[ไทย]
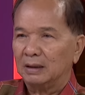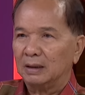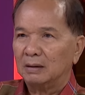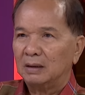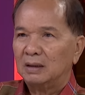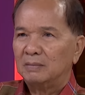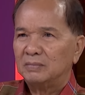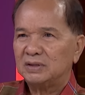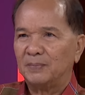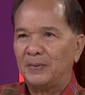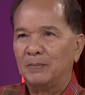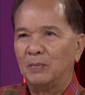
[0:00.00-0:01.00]
มาเนี่ย
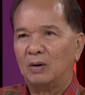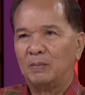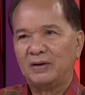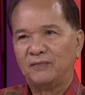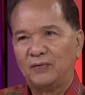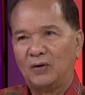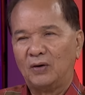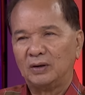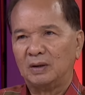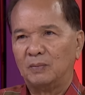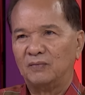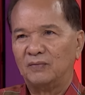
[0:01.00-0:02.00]
จะไปบอกไม่ฟ้อง
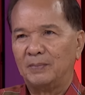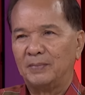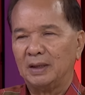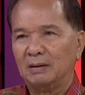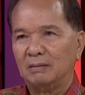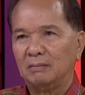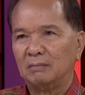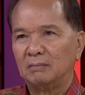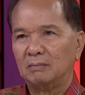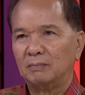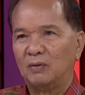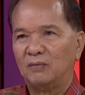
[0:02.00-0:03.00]
เนี่ยผม
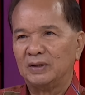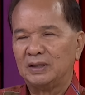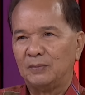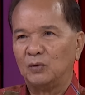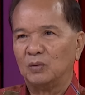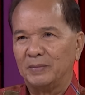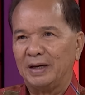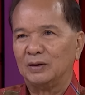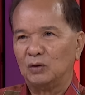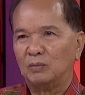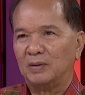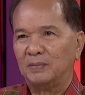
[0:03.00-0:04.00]
ว่าทีมกฎหมาย
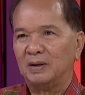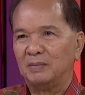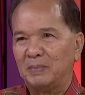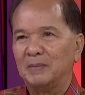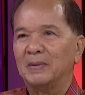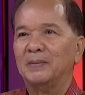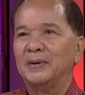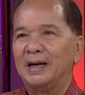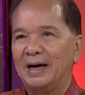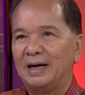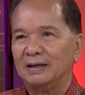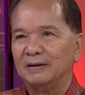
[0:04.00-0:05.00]
ก็ต้องประเมินเป็นไปไม่
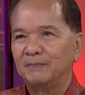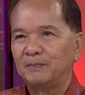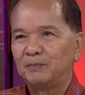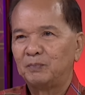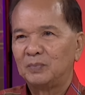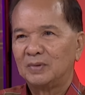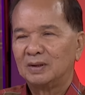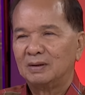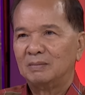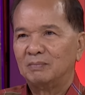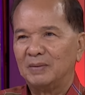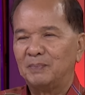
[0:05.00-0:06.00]
ได้
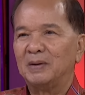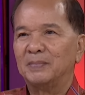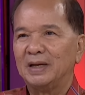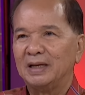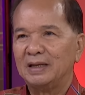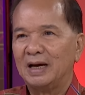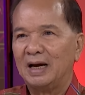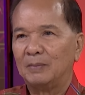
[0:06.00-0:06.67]
มันเป็นไปได้